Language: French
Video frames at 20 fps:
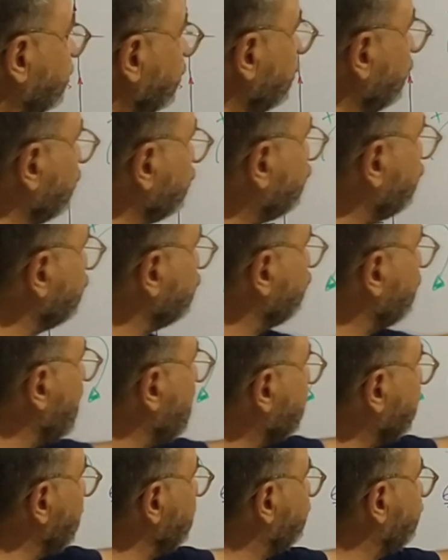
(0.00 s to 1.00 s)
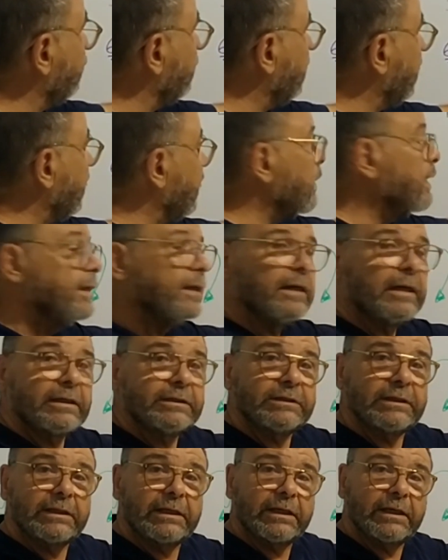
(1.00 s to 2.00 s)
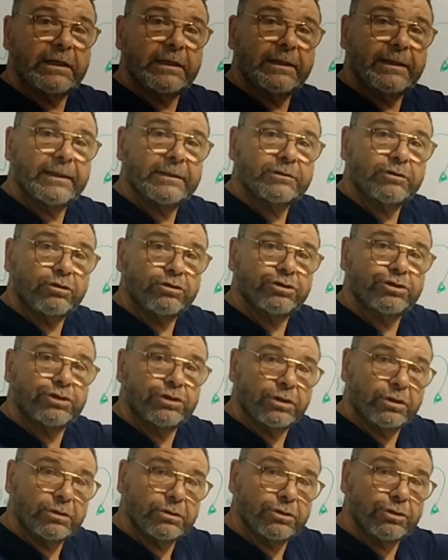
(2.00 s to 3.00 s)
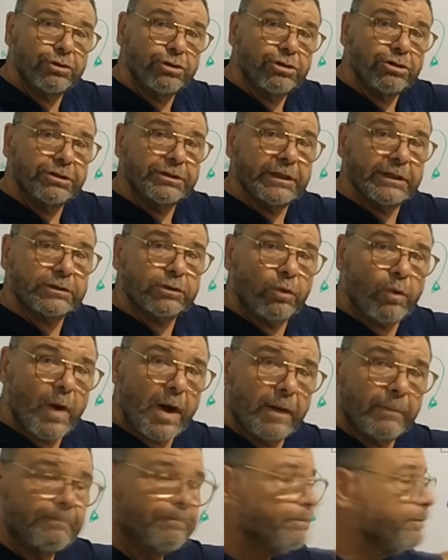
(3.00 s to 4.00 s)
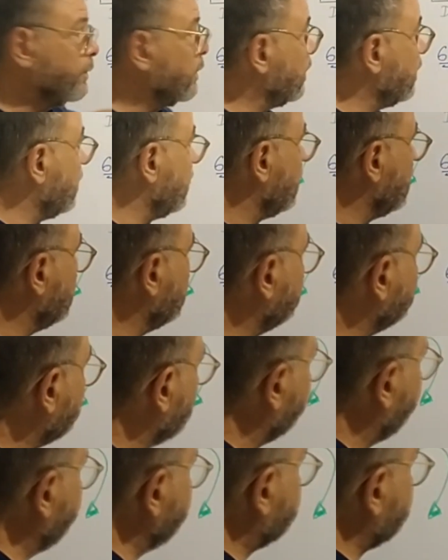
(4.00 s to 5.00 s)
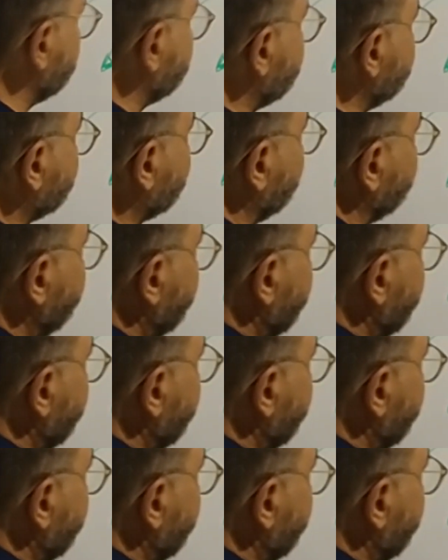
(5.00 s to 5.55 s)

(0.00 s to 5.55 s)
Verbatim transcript: Maintenant, je dois calculer la, tension UD3. Donc, puisque je